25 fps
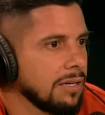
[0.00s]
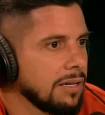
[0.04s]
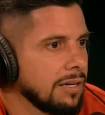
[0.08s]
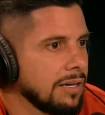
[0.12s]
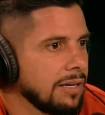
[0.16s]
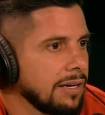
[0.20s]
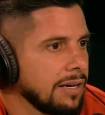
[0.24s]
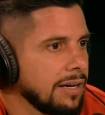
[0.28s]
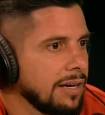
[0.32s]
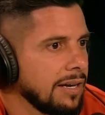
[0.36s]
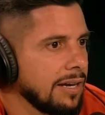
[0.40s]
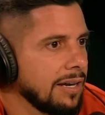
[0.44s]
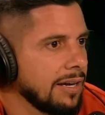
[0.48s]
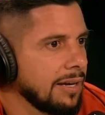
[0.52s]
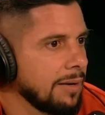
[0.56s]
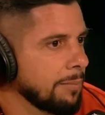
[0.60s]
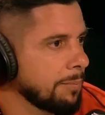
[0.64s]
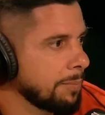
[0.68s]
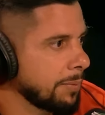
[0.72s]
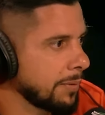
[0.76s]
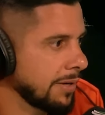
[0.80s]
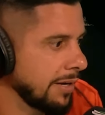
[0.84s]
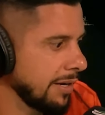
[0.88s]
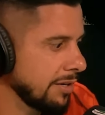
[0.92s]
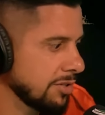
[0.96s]
É,
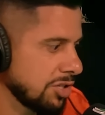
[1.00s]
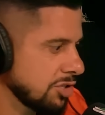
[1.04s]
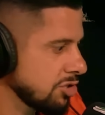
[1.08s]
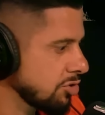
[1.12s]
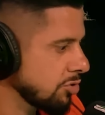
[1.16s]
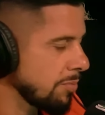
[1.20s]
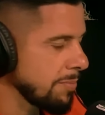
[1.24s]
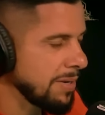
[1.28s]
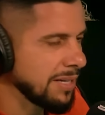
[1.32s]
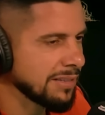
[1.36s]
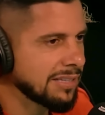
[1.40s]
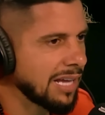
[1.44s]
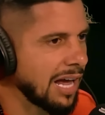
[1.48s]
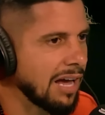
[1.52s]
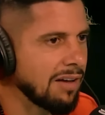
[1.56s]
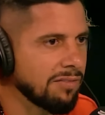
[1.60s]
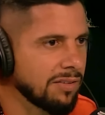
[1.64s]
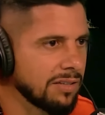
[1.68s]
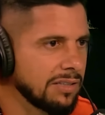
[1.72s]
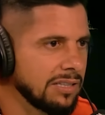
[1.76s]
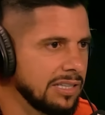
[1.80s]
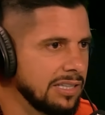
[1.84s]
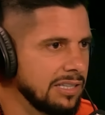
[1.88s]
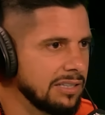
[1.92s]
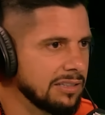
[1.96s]
porque a gente comentava
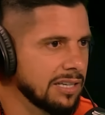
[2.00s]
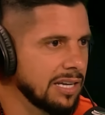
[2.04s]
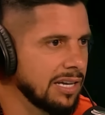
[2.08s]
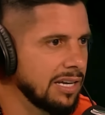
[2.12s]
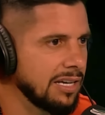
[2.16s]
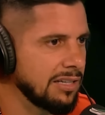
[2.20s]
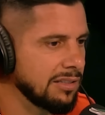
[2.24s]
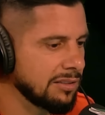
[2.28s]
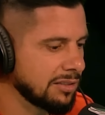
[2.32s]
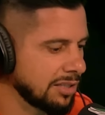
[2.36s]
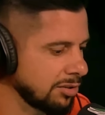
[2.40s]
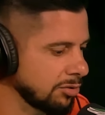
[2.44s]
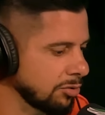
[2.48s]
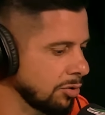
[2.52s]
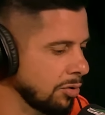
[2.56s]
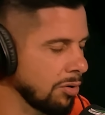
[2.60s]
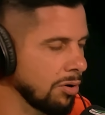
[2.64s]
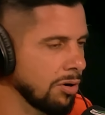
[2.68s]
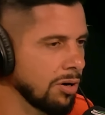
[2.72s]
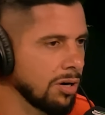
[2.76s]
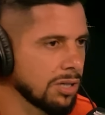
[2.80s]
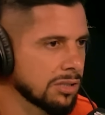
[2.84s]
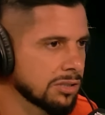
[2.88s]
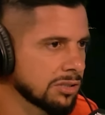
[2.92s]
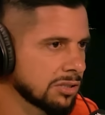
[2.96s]
ali, né, entre
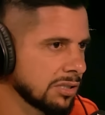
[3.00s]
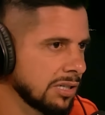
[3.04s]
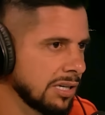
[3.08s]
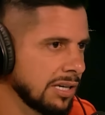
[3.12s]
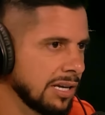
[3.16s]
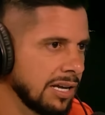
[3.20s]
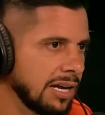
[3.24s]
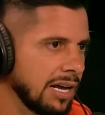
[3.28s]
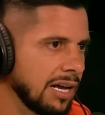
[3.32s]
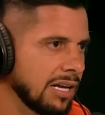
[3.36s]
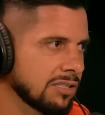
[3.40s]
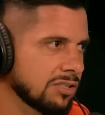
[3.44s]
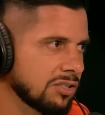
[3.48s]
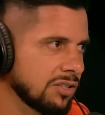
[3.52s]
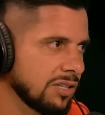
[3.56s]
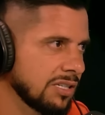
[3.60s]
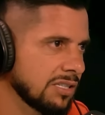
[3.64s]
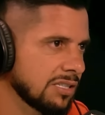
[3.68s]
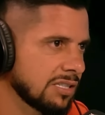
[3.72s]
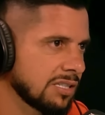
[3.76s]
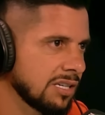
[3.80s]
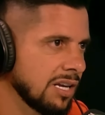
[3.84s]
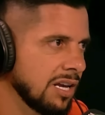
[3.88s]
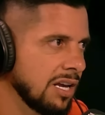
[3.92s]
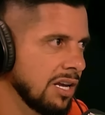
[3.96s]
nós, é, às
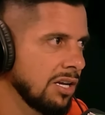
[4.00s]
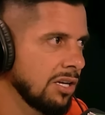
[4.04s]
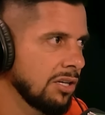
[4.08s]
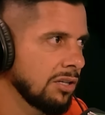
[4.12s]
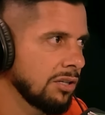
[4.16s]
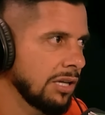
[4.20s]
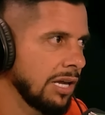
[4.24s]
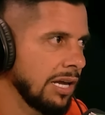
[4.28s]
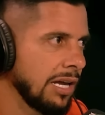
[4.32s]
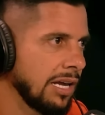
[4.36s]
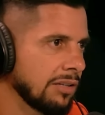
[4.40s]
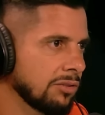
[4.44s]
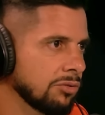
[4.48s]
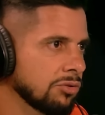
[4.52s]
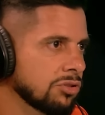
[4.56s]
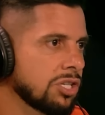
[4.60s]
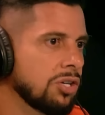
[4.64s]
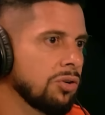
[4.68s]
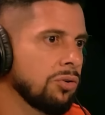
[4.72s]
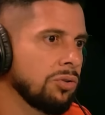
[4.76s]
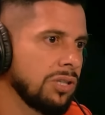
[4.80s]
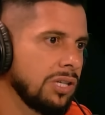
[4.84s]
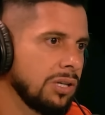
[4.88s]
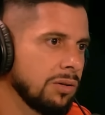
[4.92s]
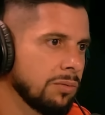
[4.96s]
vezes é, nos
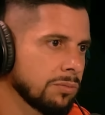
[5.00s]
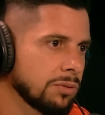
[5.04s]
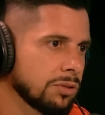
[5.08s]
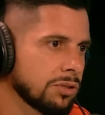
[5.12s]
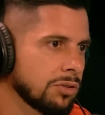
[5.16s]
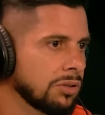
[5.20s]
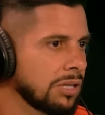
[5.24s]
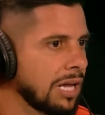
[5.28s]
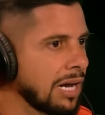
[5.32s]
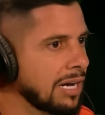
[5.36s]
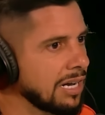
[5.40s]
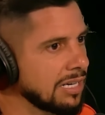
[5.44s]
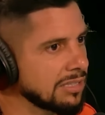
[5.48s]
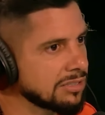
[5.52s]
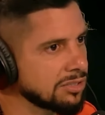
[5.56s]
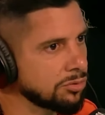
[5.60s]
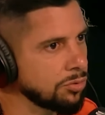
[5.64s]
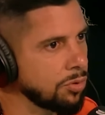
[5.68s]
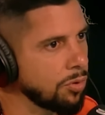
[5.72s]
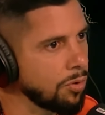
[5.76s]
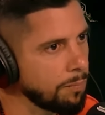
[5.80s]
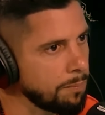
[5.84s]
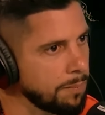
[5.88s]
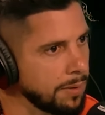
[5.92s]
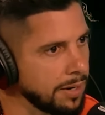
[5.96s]
reuníamos ou na casa do
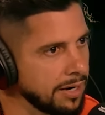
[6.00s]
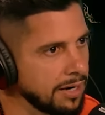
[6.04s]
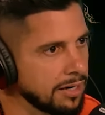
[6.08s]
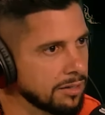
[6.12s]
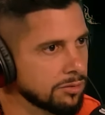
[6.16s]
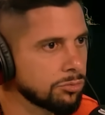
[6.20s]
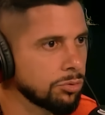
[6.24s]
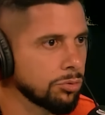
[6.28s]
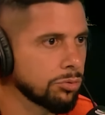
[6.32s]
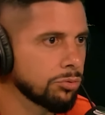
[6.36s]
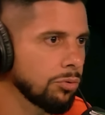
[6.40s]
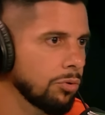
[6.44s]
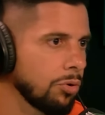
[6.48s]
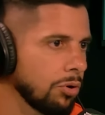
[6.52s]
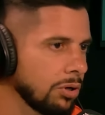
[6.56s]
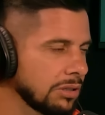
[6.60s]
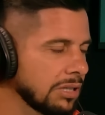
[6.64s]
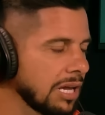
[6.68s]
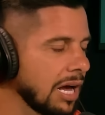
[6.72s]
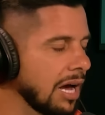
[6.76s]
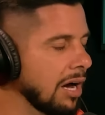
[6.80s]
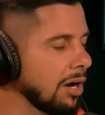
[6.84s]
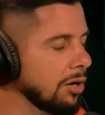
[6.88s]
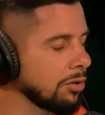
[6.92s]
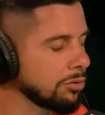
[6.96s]
Roberto ou do
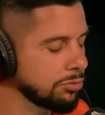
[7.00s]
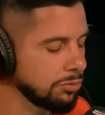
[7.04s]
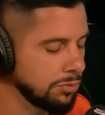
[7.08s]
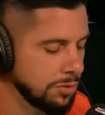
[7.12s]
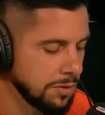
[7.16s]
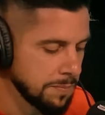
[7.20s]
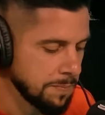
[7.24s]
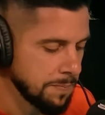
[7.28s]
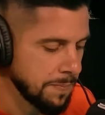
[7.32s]
Ronaldo,